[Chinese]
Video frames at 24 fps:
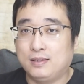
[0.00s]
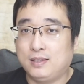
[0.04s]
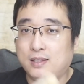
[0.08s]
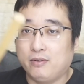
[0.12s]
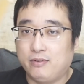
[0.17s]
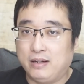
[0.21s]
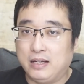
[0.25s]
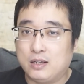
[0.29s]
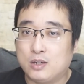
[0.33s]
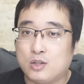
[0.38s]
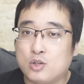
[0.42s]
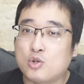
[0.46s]
因
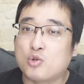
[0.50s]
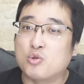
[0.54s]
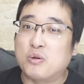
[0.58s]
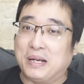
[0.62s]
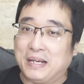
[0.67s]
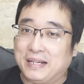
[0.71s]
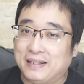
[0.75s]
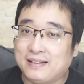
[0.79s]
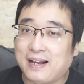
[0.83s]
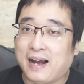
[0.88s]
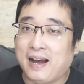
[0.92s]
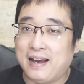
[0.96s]
为
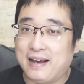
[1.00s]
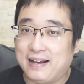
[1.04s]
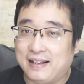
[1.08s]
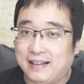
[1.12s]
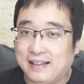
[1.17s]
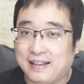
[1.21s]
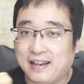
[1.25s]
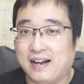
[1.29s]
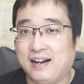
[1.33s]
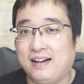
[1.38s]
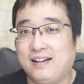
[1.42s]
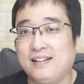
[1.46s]
水太
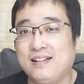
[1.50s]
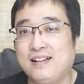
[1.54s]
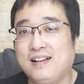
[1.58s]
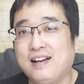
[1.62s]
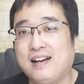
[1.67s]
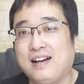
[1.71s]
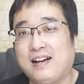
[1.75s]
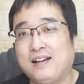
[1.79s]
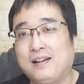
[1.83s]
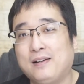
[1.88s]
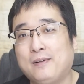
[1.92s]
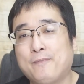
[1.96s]
凉
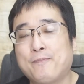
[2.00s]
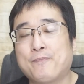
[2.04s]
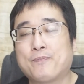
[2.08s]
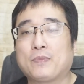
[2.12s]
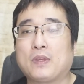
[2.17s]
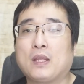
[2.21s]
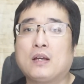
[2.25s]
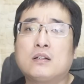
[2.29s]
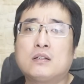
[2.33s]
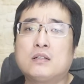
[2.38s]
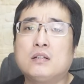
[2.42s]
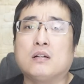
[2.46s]
啊！
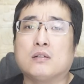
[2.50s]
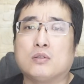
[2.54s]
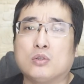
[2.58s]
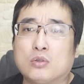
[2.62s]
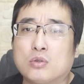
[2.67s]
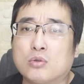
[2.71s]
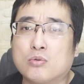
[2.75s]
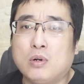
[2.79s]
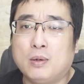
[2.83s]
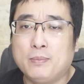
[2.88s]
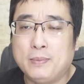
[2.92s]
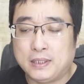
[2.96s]
这就
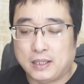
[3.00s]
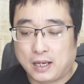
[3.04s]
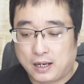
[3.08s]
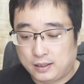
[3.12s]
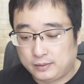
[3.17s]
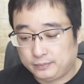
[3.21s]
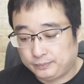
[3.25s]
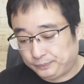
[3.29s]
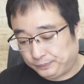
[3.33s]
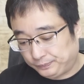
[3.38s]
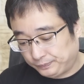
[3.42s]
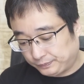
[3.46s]
是国民
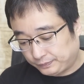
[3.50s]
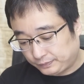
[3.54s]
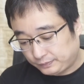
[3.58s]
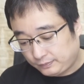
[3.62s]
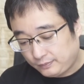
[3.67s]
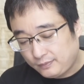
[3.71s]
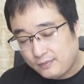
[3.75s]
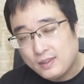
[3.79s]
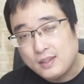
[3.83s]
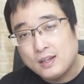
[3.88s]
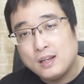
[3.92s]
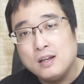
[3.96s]
党。
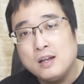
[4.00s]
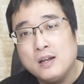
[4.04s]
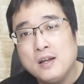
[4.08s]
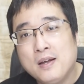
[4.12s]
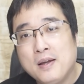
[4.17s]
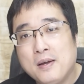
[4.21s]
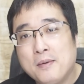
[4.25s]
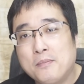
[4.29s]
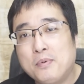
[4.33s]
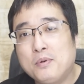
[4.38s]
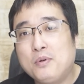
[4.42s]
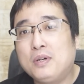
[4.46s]

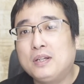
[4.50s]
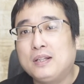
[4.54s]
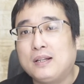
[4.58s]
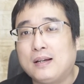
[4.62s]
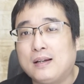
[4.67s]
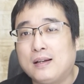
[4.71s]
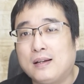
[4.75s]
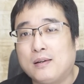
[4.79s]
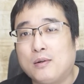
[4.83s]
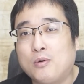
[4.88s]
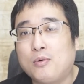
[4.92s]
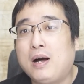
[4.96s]
不过
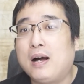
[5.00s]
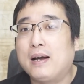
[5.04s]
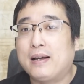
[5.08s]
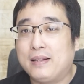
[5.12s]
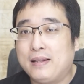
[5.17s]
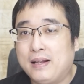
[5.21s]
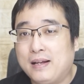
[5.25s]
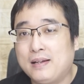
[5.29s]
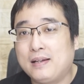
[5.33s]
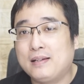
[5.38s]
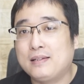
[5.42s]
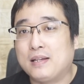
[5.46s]
呢，话跟
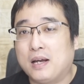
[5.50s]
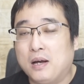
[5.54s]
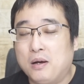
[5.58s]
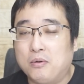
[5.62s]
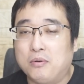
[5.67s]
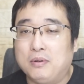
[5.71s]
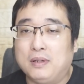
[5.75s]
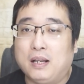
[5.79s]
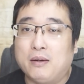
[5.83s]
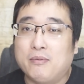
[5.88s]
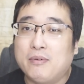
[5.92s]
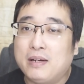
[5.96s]
大家讲
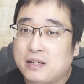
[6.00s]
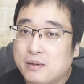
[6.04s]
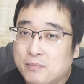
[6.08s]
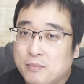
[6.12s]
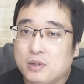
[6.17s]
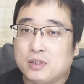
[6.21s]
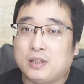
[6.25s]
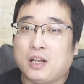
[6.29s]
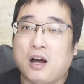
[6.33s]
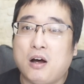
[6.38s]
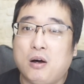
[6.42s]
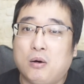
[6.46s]
回来，为什
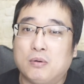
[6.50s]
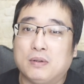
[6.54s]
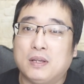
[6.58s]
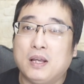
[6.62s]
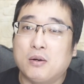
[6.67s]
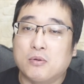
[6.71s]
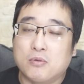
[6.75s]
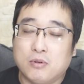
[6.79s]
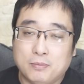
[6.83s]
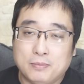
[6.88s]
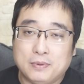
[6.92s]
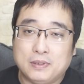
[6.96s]
么讨
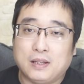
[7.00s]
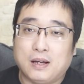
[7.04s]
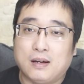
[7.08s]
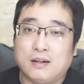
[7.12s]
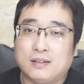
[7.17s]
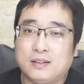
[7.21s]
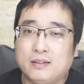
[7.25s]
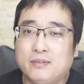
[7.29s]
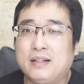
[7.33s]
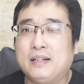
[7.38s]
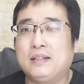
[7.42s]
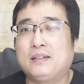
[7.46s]
厌国民
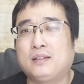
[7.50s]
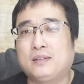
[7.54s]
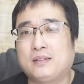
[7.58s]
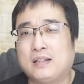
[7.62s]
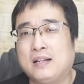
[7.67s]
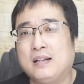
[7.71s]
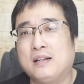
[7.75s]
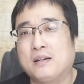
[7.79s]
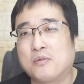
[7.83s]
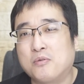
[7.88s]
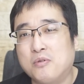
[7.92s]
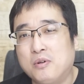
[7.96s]
党？因为
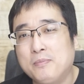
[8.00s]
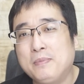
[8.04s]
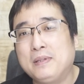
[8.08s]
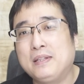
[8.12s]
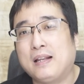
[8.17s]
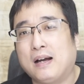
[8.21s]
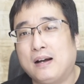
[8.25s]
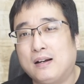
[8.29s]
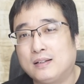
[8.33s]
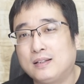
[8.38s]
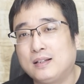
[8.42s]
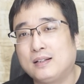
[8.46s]
国民
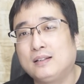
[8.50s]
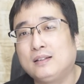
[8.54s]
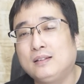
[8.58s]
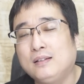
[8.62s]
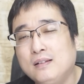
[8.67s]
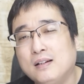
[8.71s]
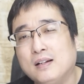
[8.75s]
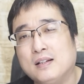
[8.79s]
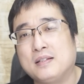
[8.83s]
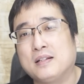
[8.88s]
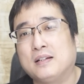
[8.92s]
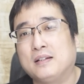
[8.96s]
党这个
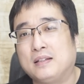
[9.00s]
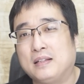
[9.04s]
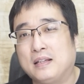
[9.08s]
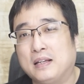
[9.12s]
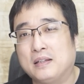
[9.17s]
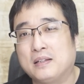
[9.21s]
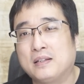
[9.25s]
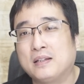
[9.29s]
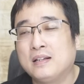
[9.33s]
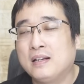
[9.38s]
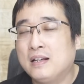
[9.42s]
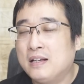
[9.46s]
特性也。